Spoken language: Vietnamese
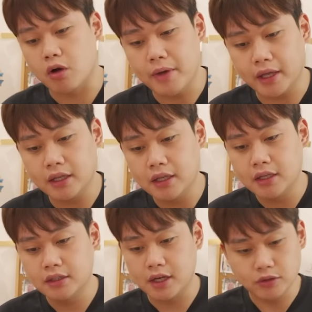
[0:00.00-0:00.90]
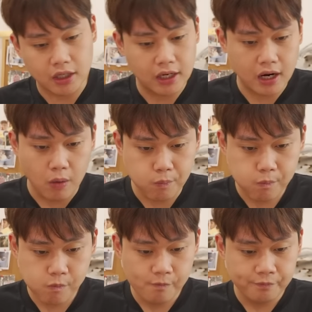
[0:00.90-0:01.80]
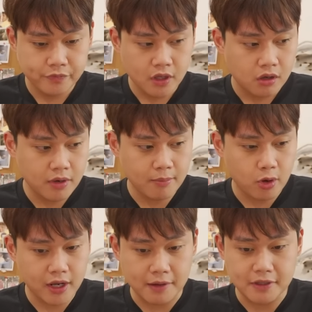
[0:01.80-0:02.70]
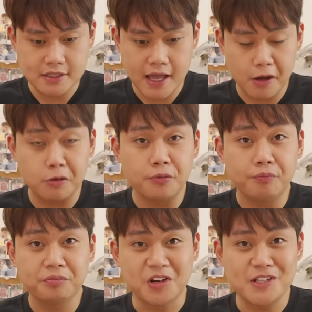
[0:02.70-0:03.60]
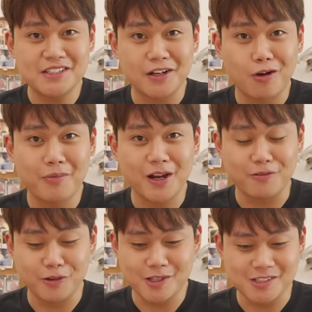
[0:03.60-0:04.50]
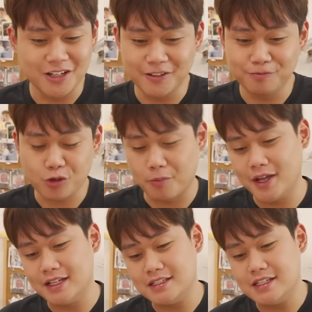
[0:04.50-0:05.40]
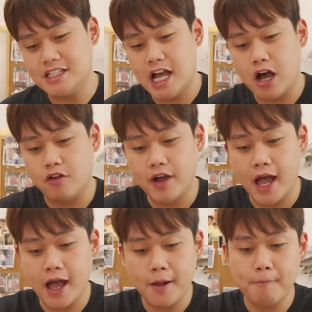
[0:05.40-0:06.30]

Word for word: việc của mình, câu trả lời là không. Không biết là mọi người cảm thấy sao? Cứ chia sẻ comment ở phía bên dưới. Còn bây giờ thì xin chào và